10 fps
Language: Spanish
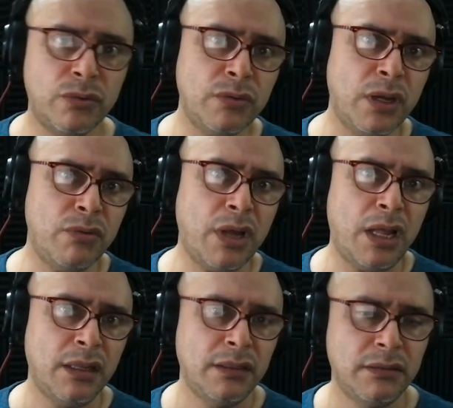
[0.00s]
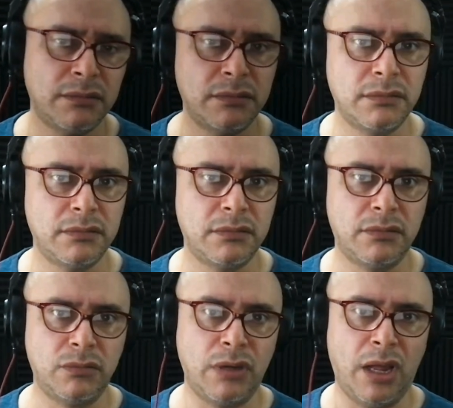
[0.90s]
unga, unga.
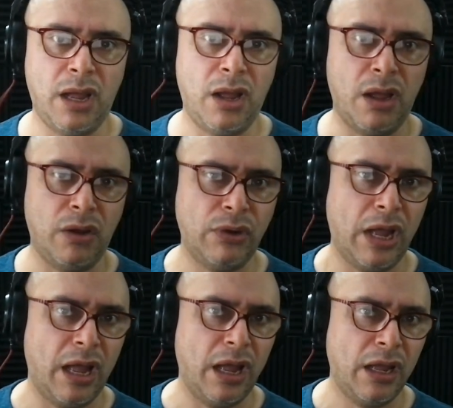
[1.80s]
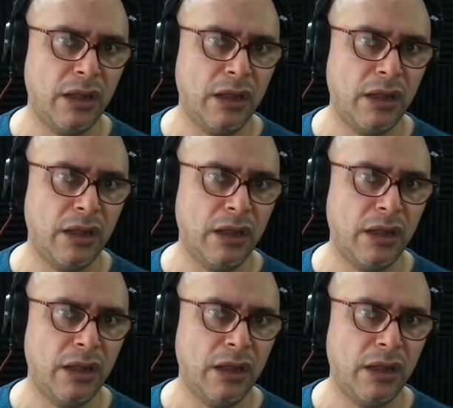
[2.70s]
Unga, unga.